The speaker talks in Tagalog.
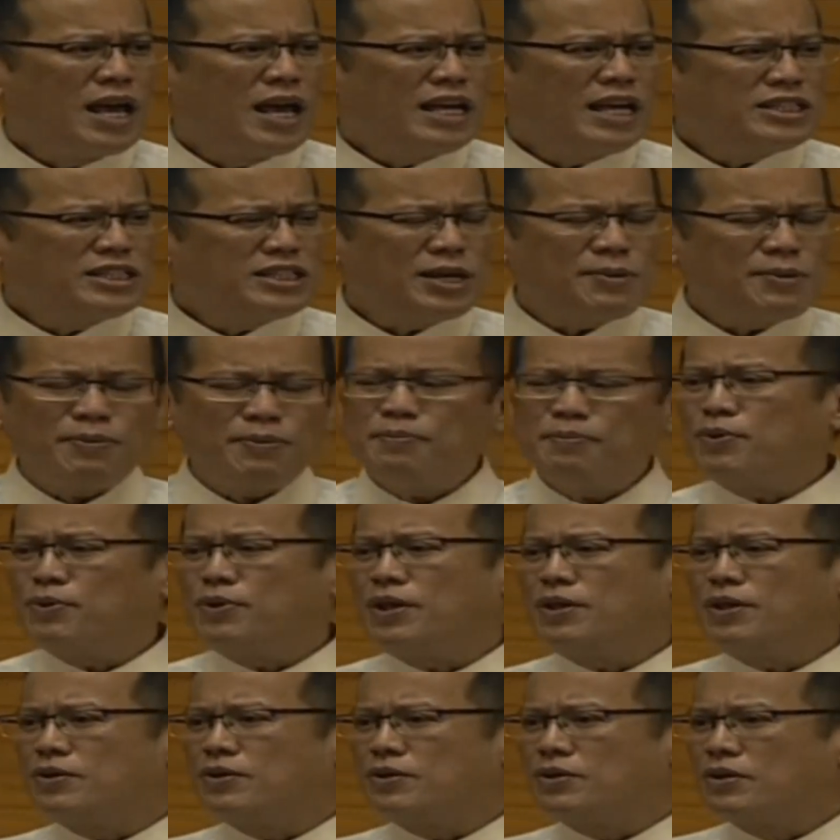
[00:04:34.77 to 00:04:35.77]
Isipin po
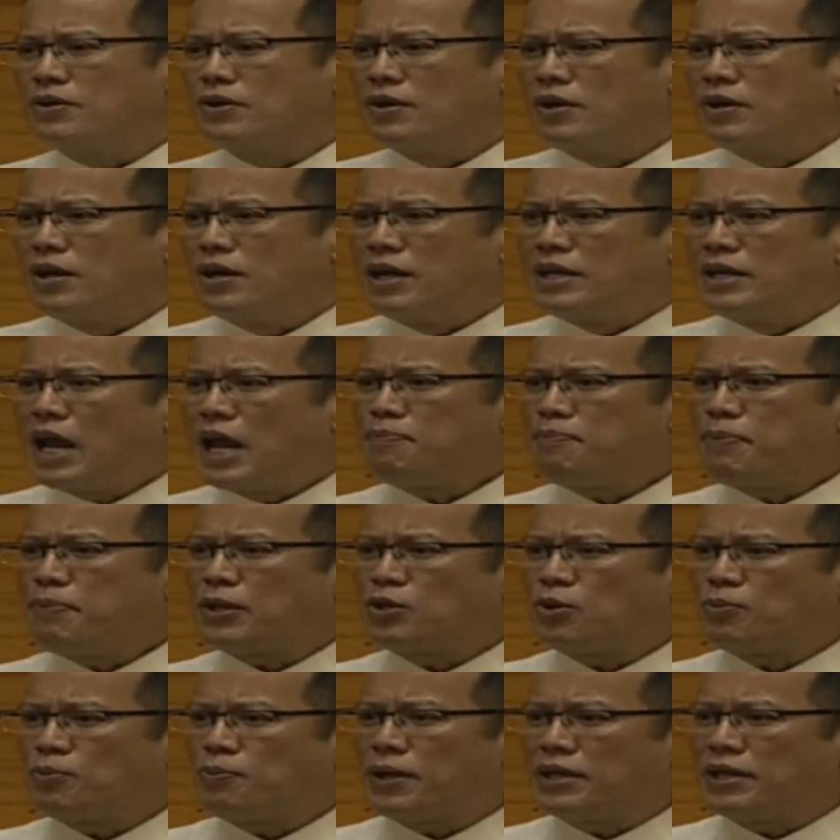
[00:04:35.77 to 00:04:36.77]
ninyo, na
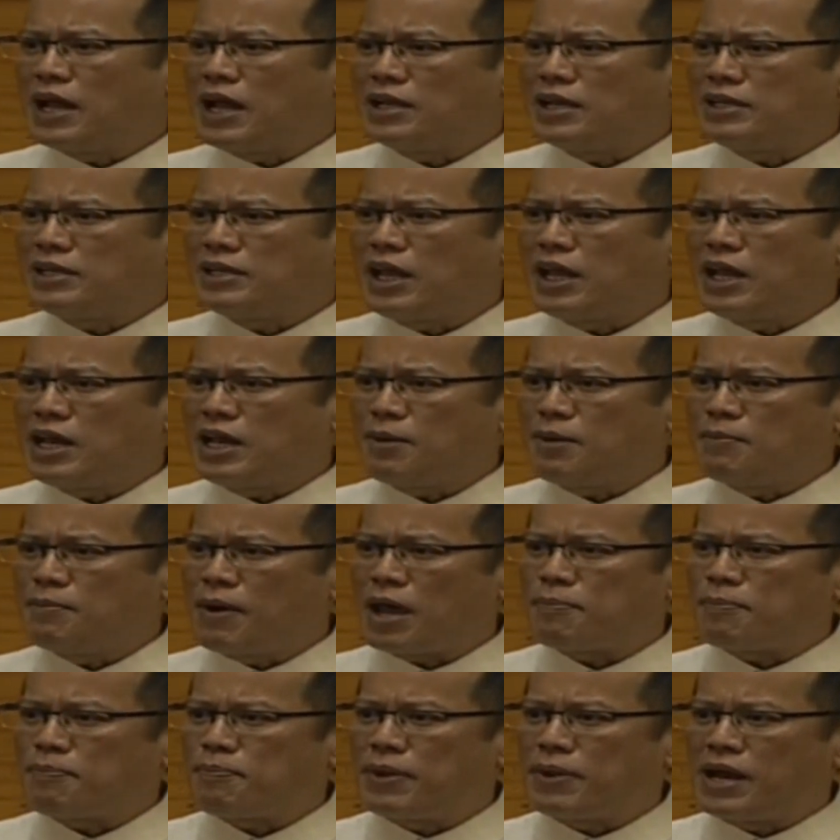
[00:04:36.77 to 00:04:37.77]
ipatupad natin ang mga
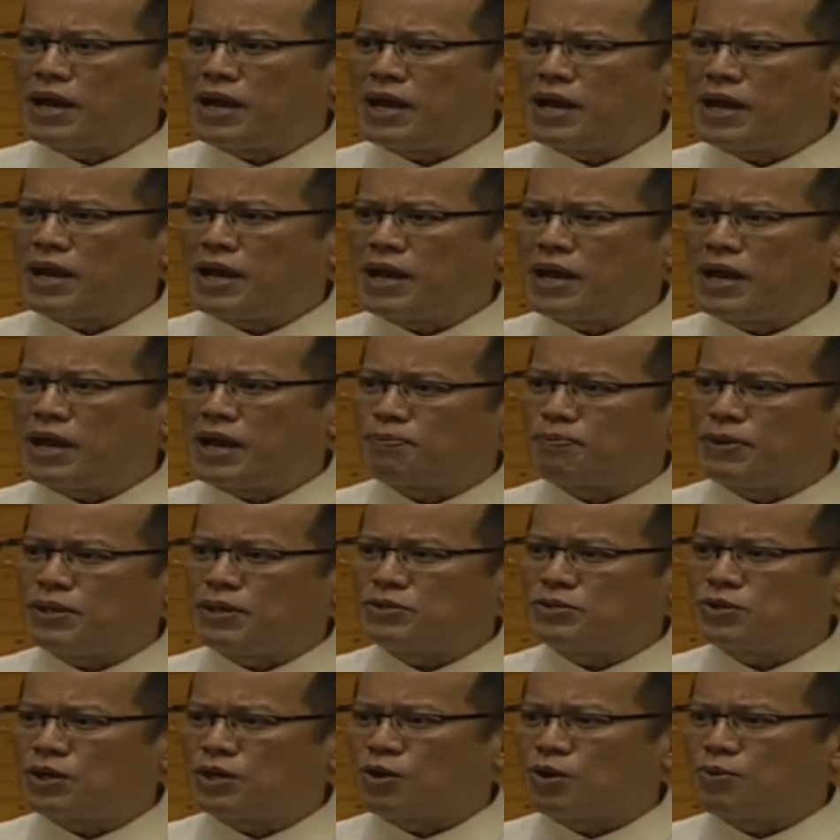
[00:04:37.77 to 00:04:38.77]
ipinangakong
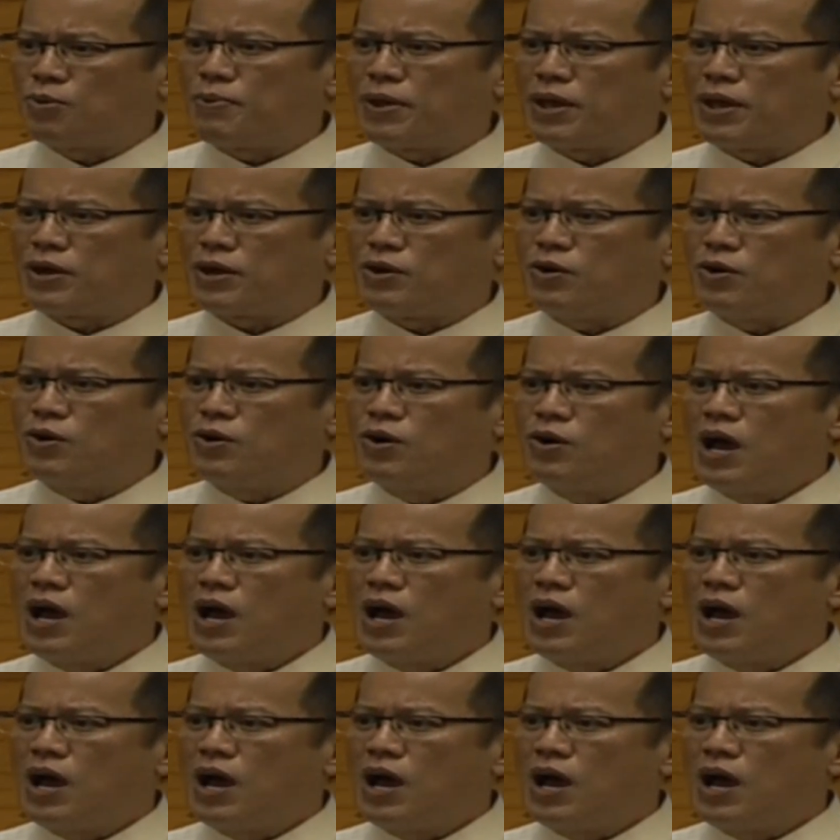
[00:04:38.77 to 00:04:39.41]
serbisyo ng gobyerno